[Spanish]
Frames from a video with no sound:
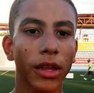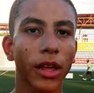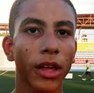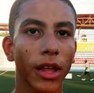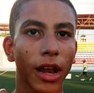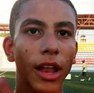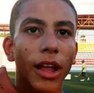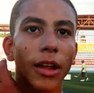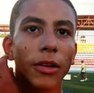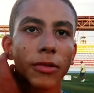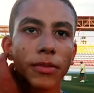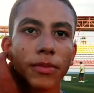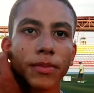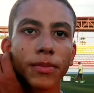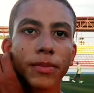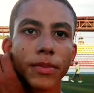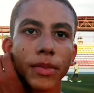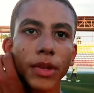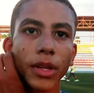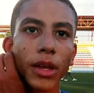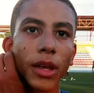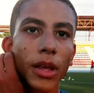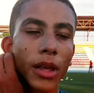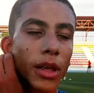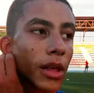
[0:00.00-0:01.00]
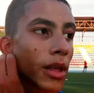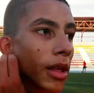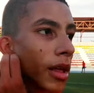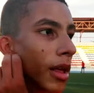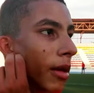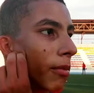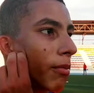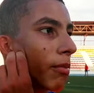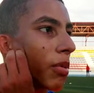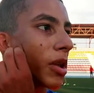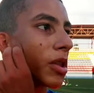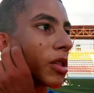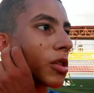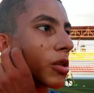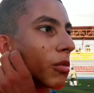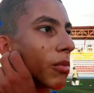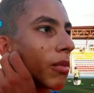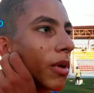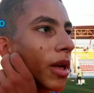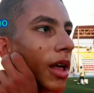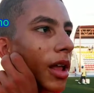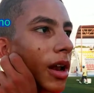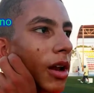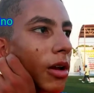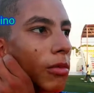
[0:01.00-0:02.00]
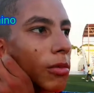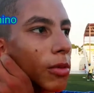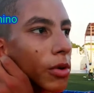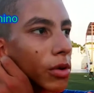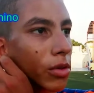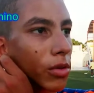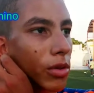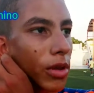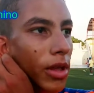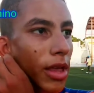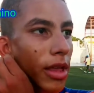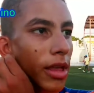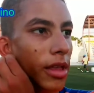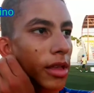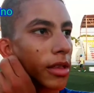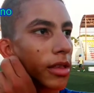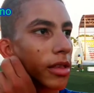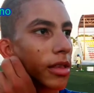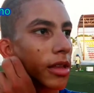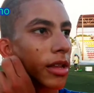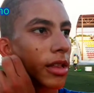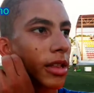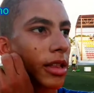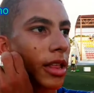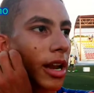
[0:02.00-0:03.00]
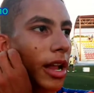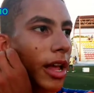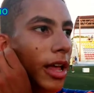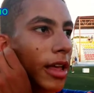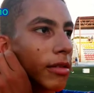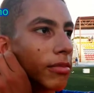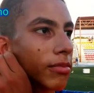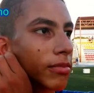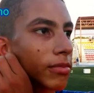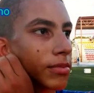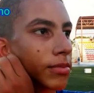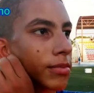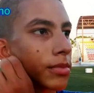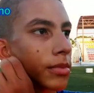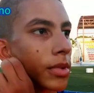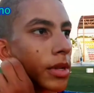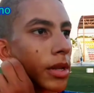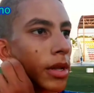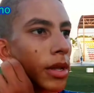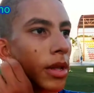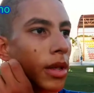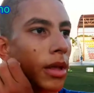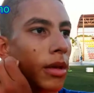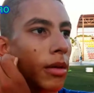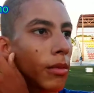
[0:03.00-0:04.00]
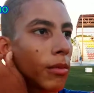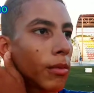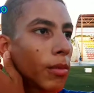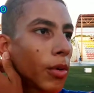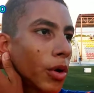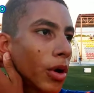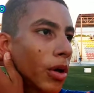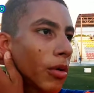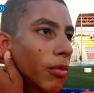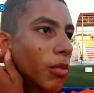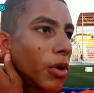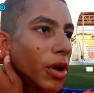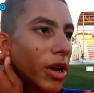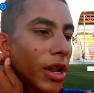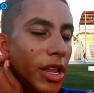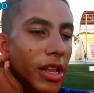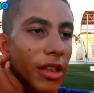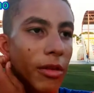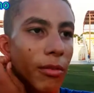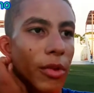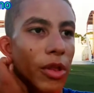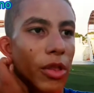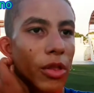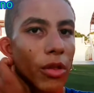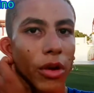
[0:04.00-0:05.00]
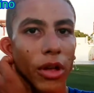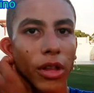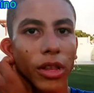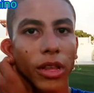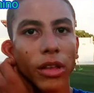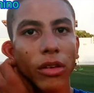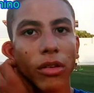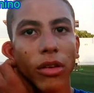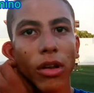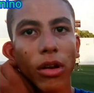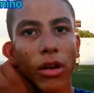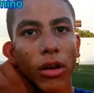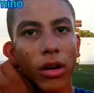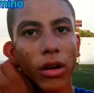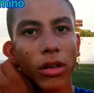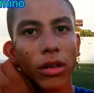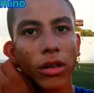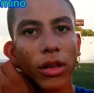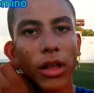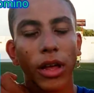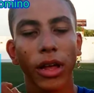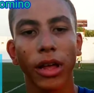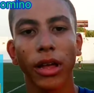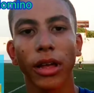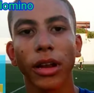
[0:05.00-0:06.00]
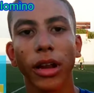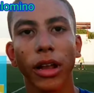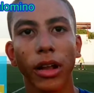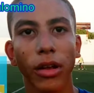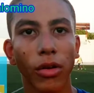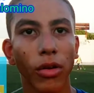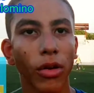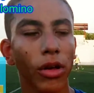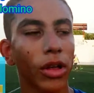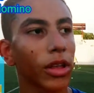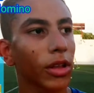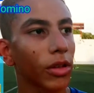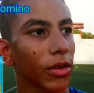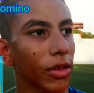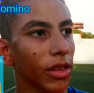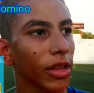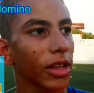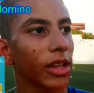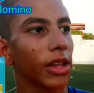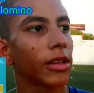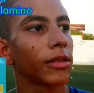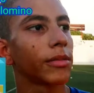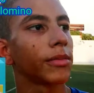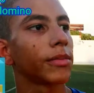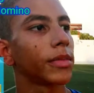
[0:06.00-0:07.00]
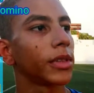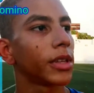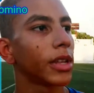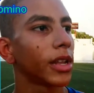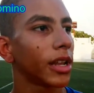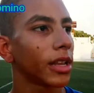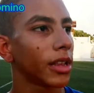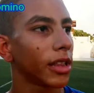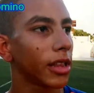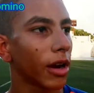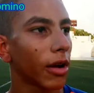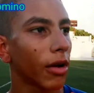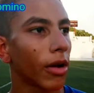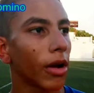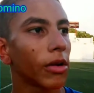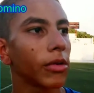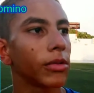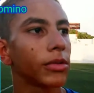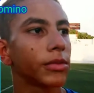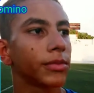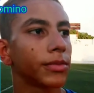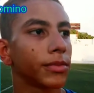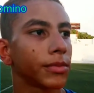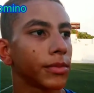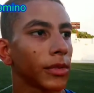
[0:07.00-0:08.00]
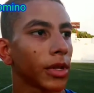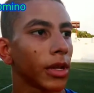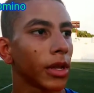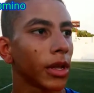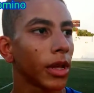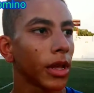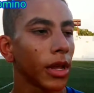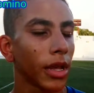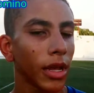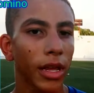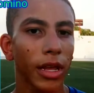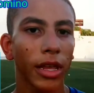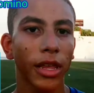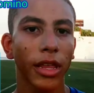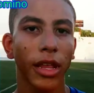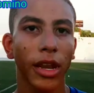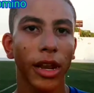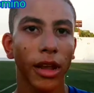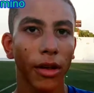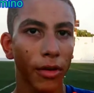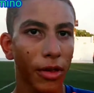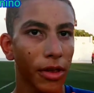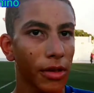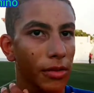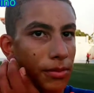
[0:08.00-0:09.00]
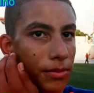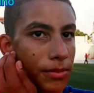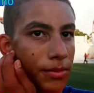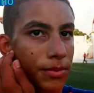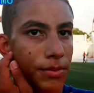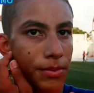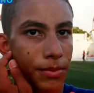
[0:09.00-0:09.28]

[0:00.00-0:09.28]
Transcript: Sí, claro. Por eso me ha la oportunidad de, estar ahí, por el buen rendimiento que he tenido a lo largo del trabajo y de la vida.